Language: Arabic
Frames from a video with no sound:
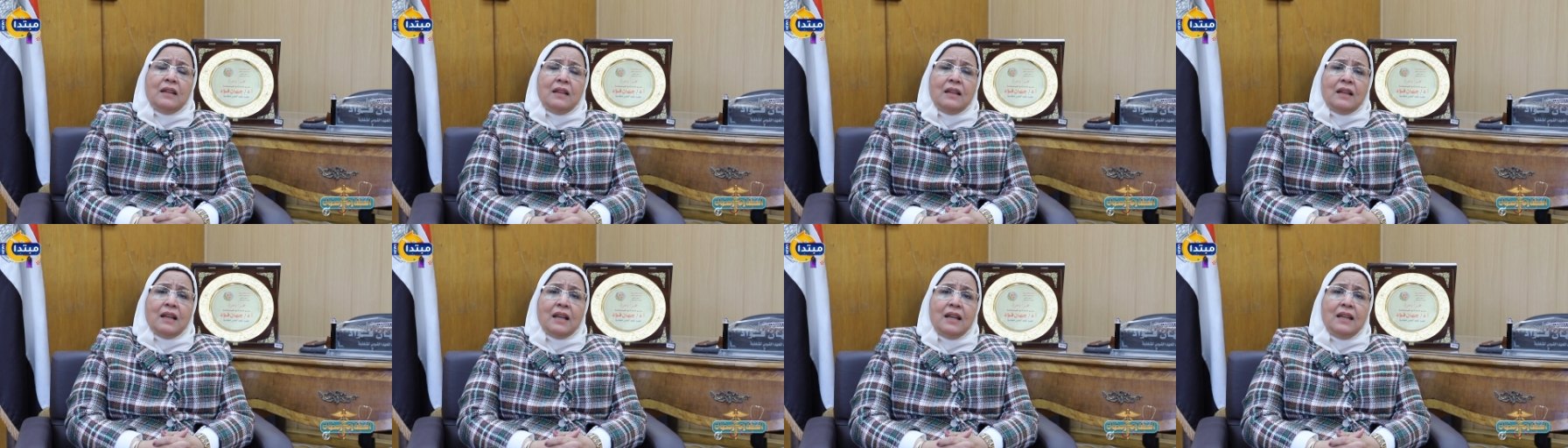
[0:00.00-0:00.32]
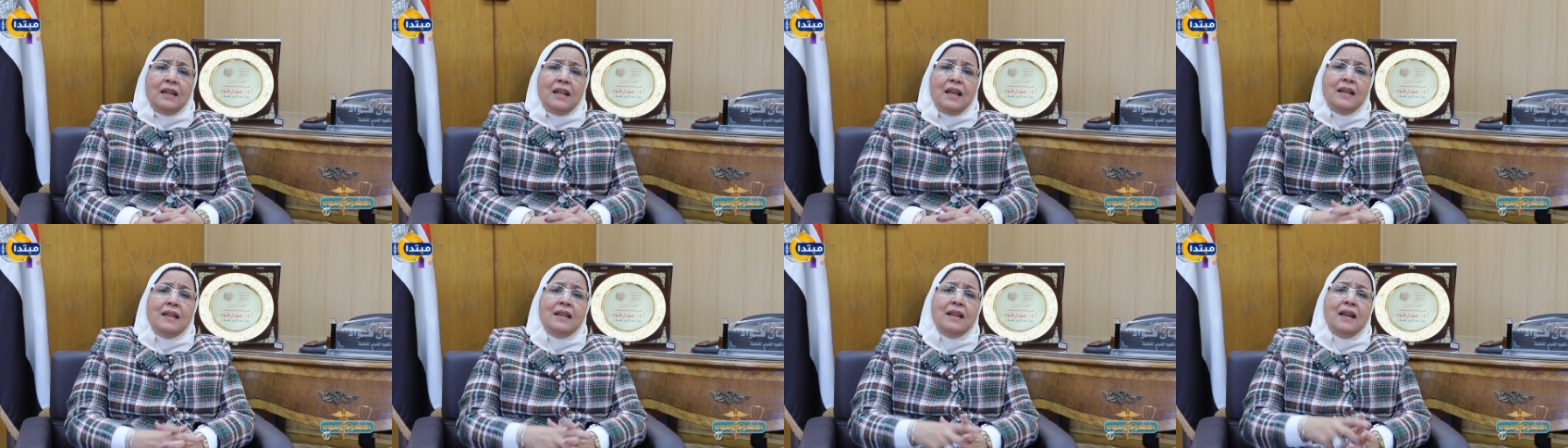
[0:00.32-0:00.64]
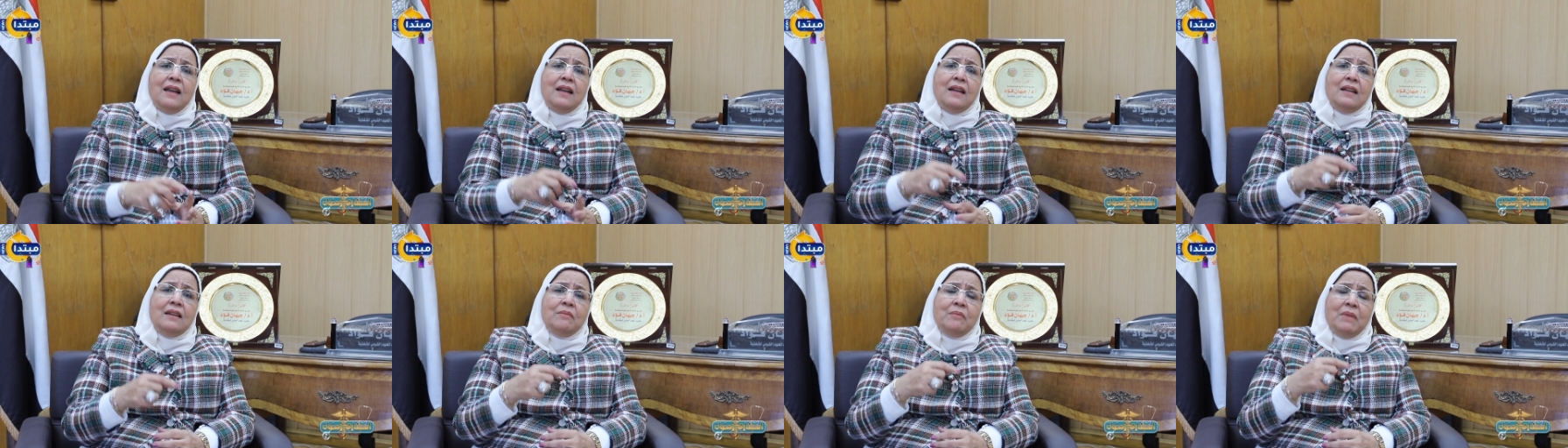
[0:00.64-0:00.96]

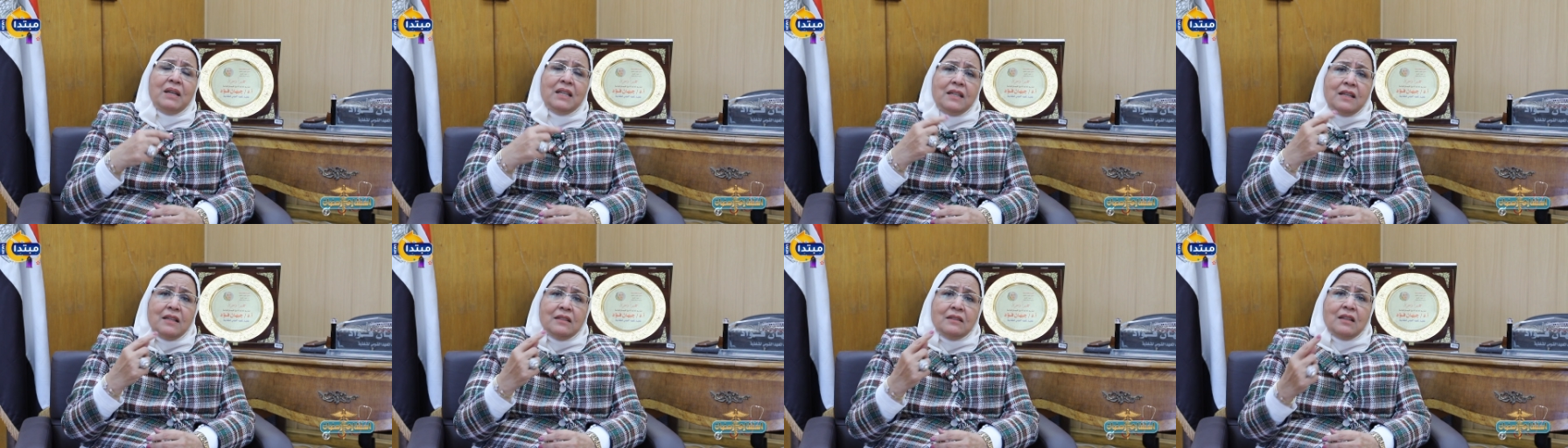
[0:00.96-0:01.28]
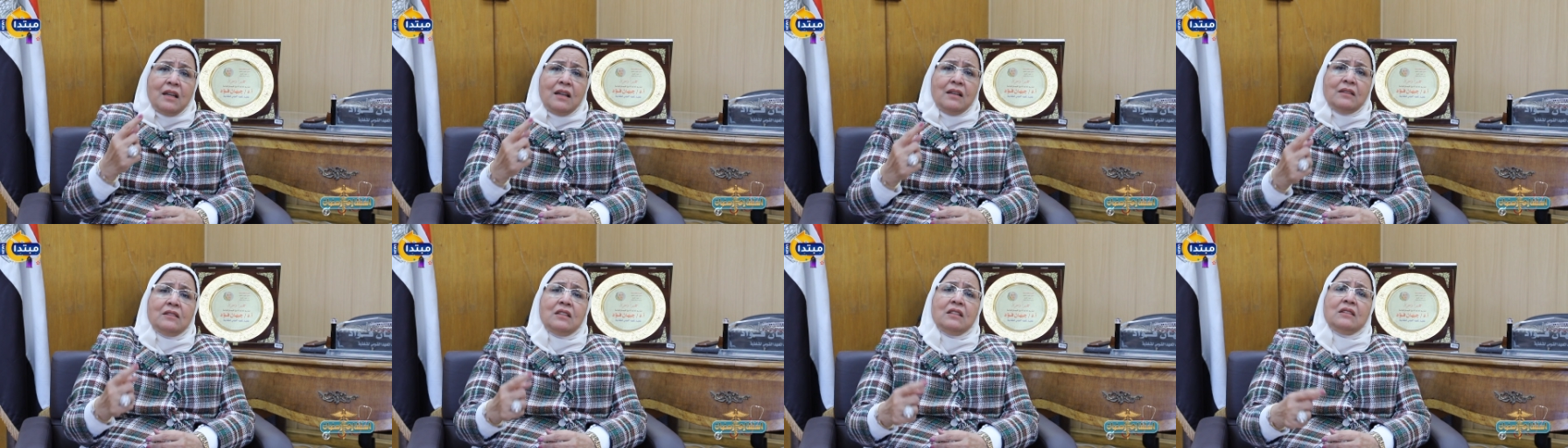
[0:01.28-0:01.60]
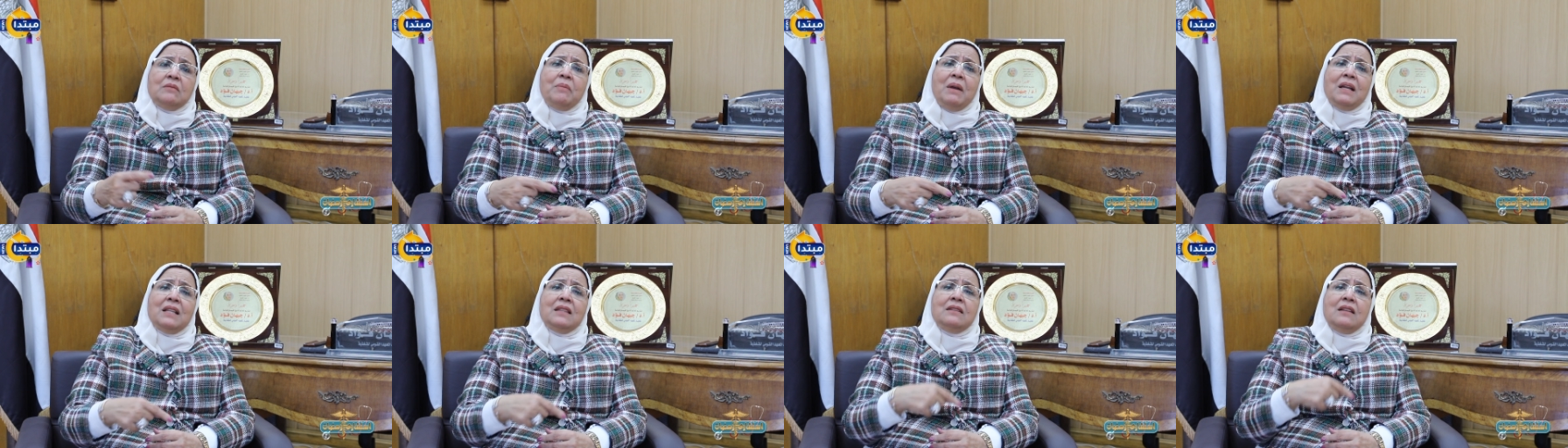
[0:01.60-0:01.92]
الخلايا الميته
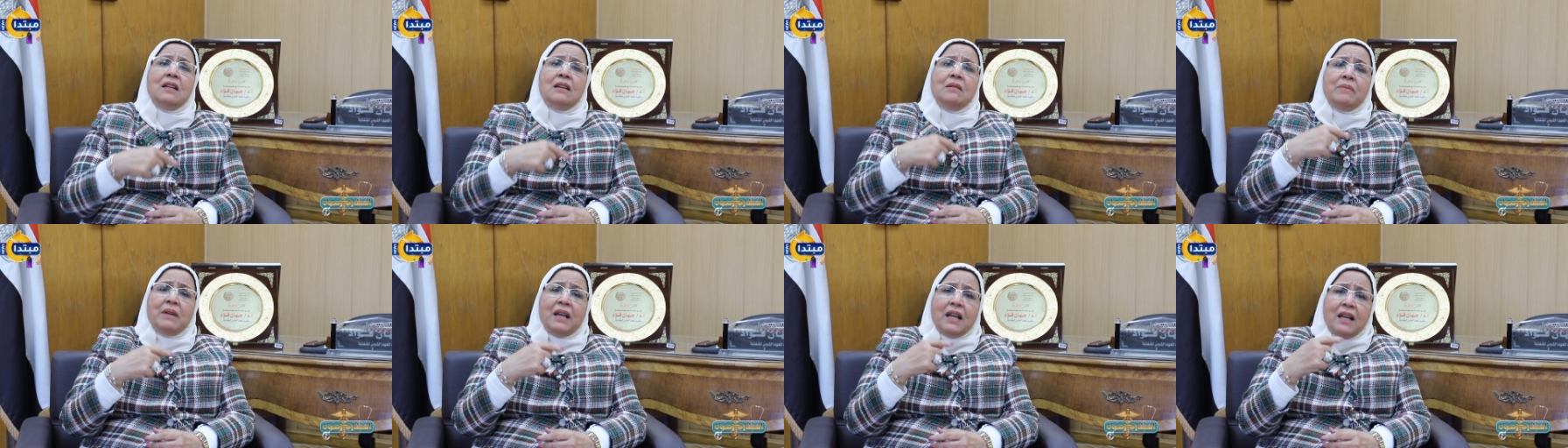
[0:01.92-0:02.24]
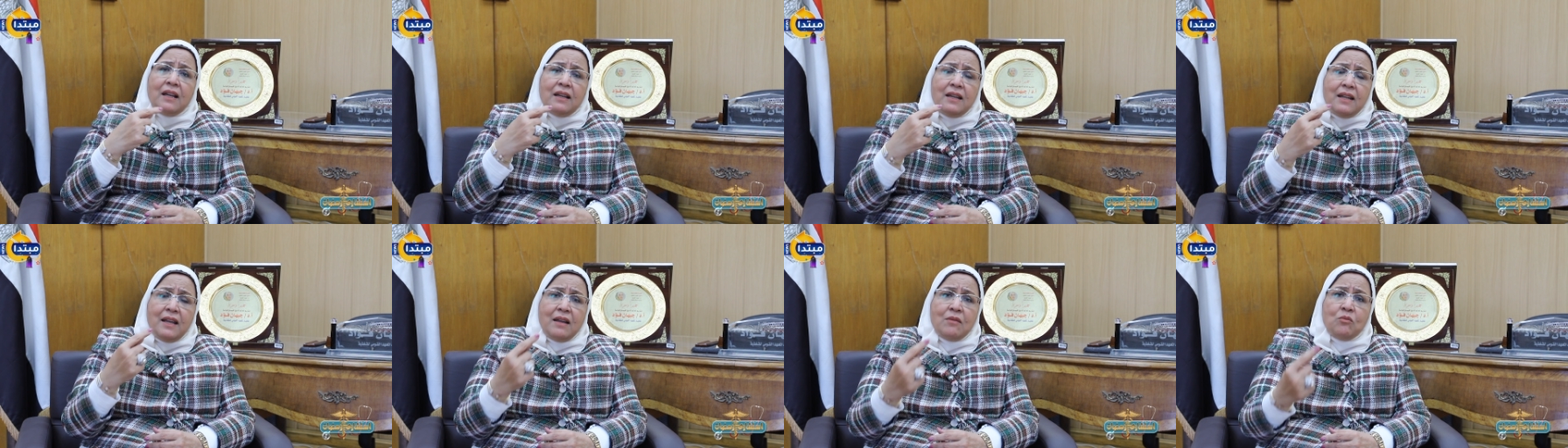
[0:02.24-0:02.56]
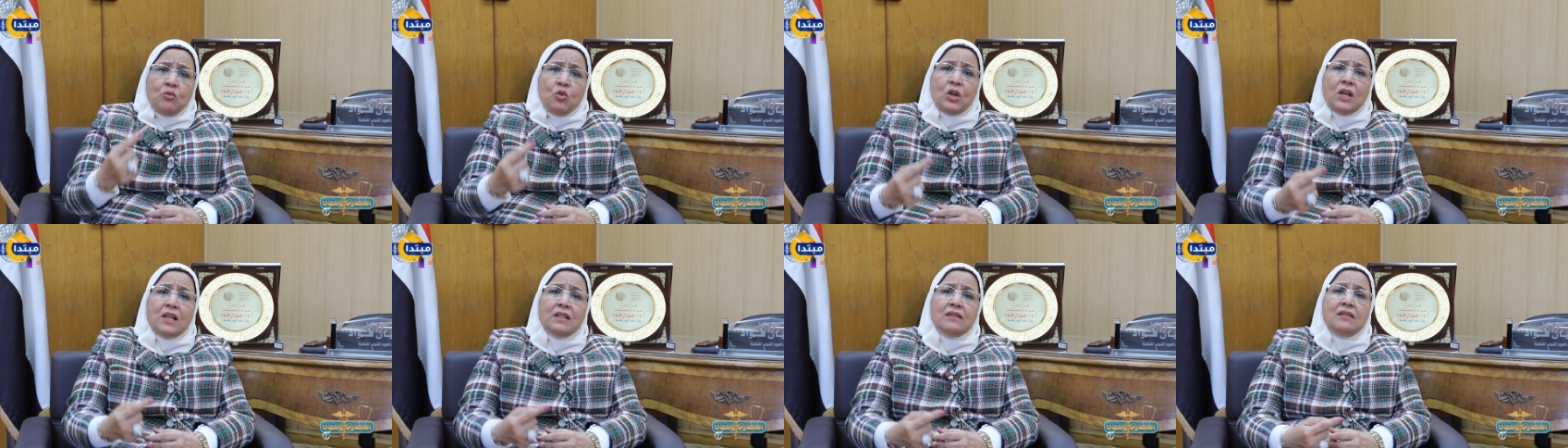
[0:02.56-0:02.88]
تتبدل بخلايا
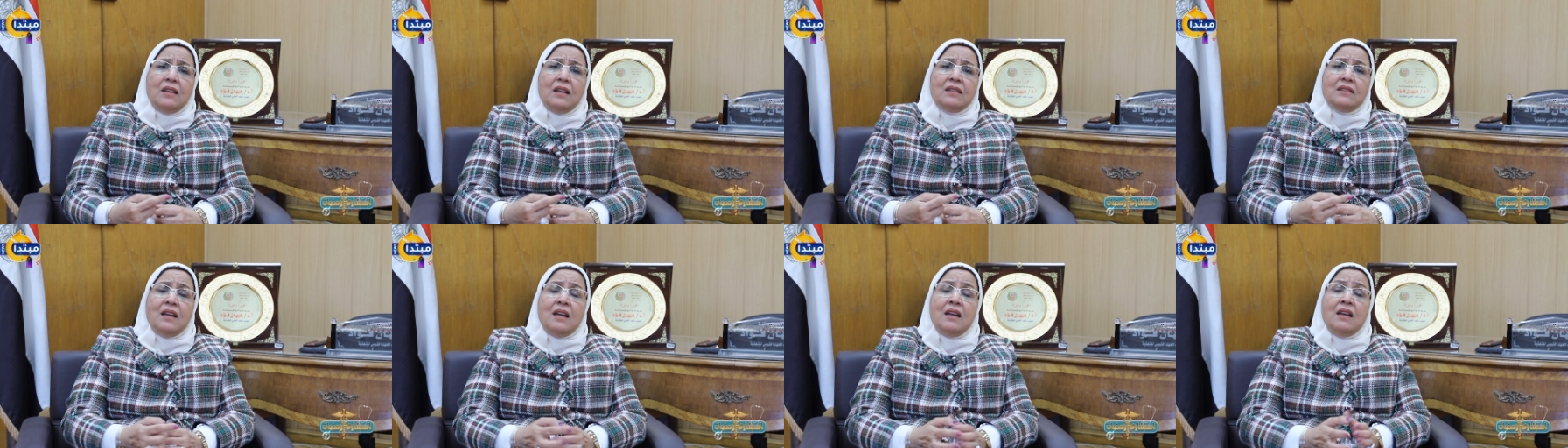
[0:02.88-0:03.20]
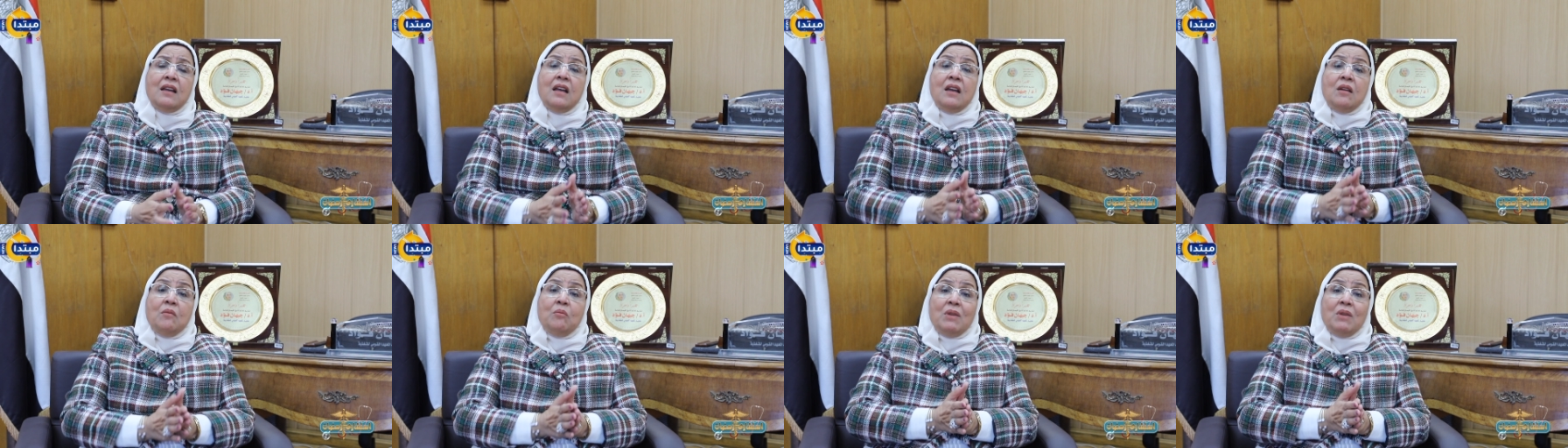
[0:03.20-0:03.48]
مجدده